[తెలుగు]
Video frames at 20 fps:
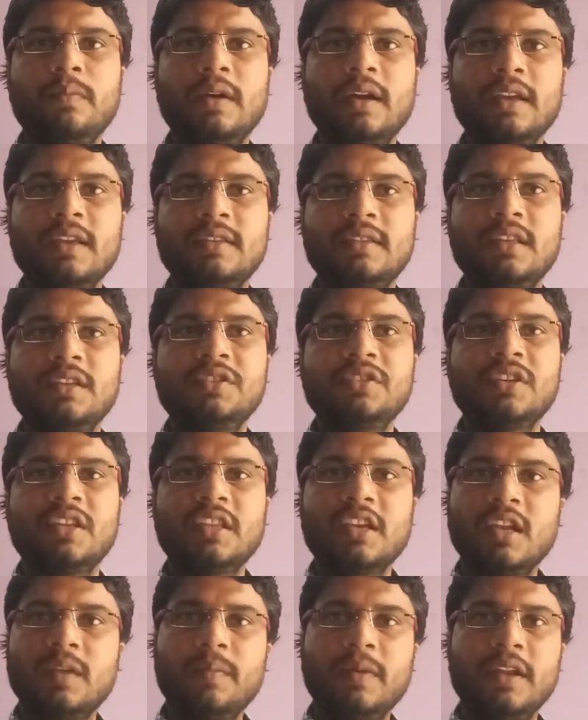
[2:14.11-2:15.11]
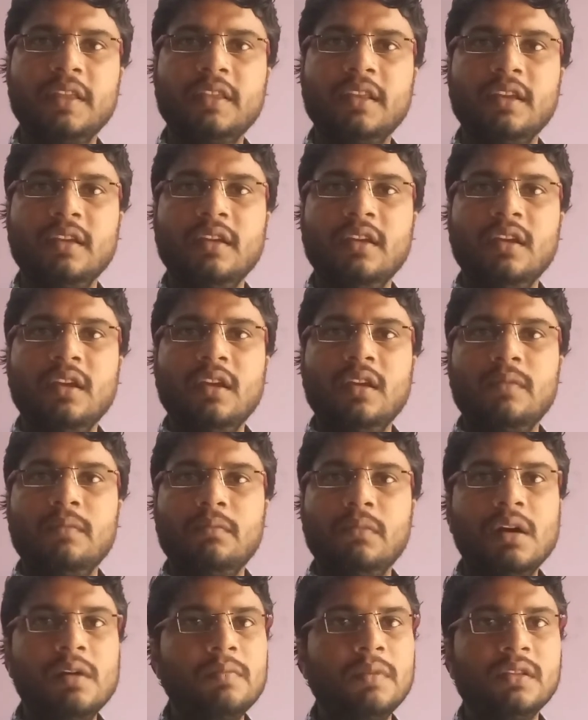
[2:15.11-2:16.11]
పాకిస్తాన్ చతికిల పడింది
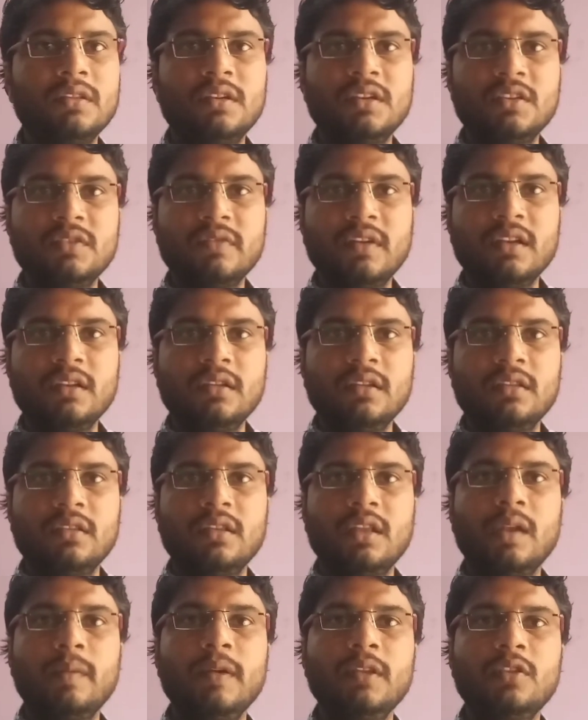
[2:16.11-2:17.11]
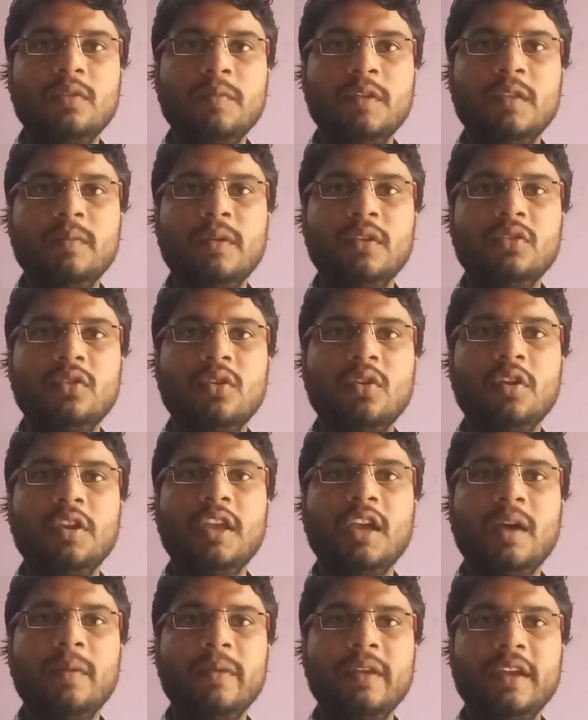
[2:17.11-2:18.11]
మహమ్మద్ రిజ్వాన్ నలభై తొమ్మిది బంతుల్లో
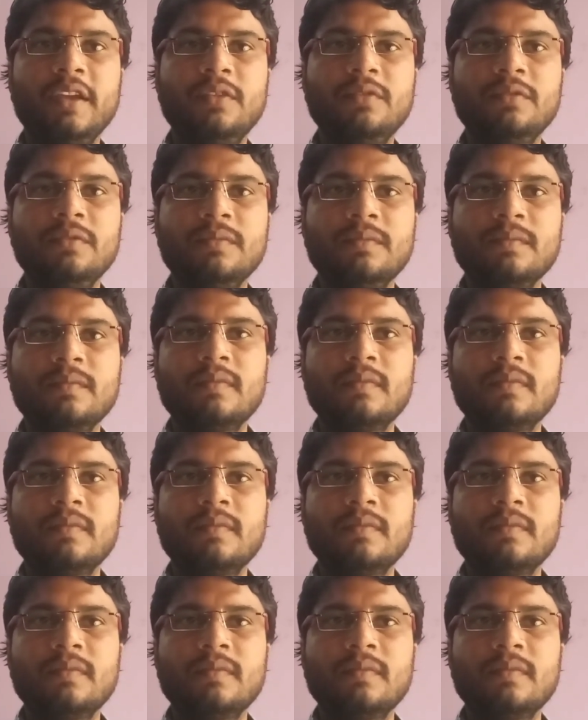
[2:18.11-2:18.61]
యాభై ఐదు